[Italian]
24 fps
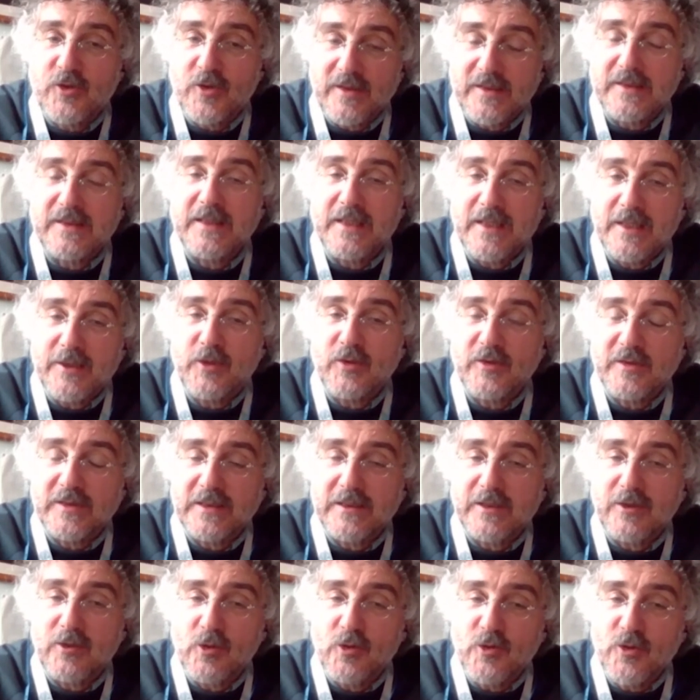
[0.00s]
cioè se la nostra
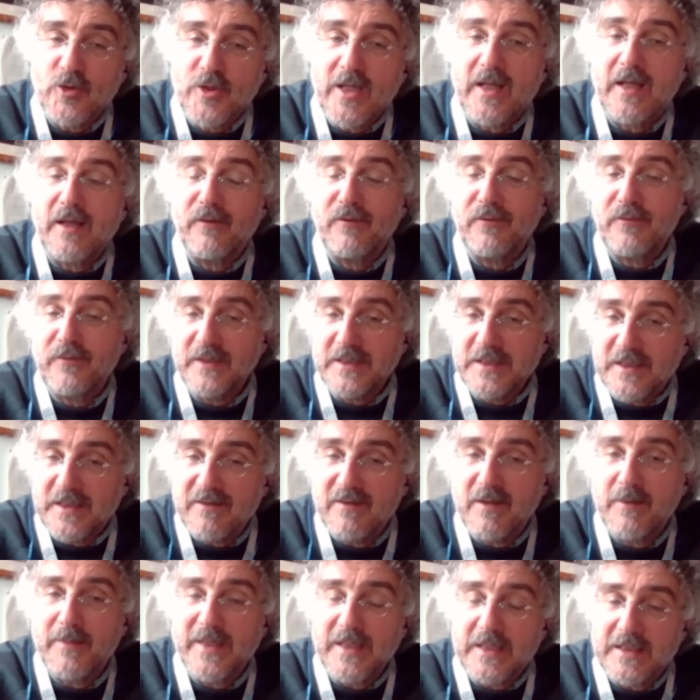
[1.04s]
tecnologia è
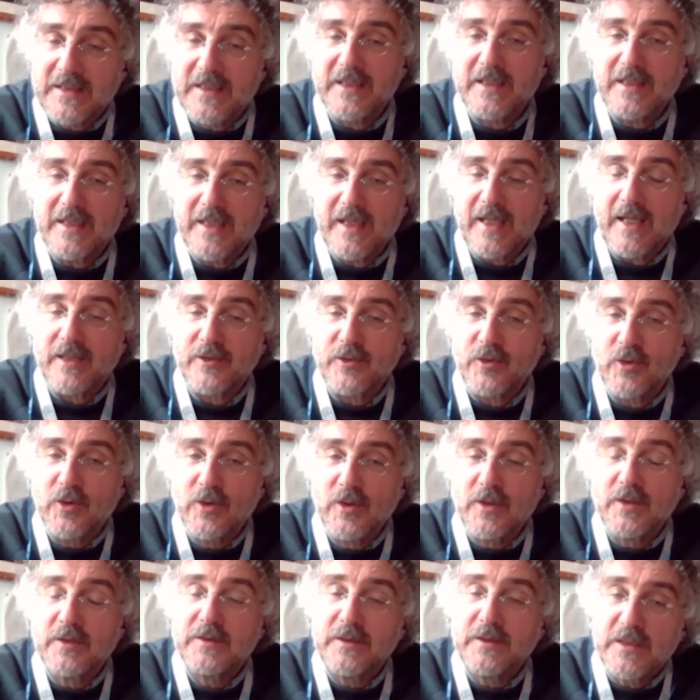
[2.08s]
effettivamente in grado
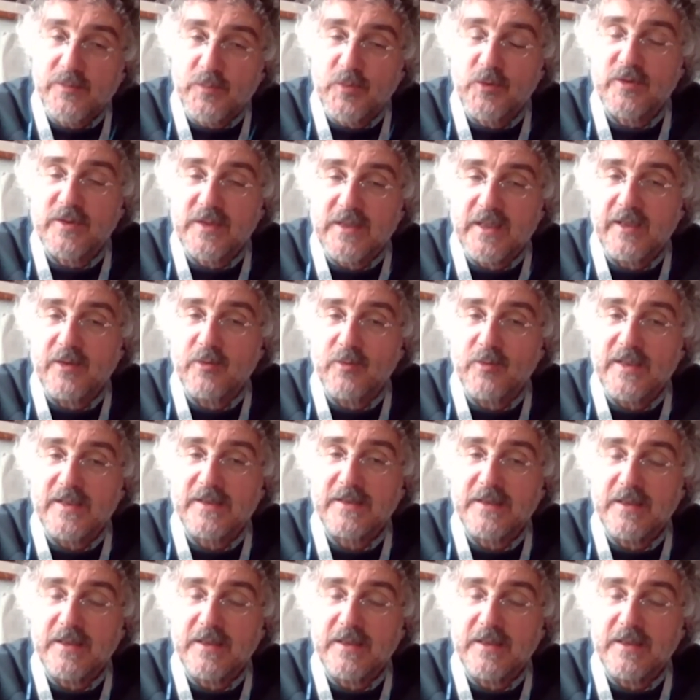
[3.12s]
di spostare un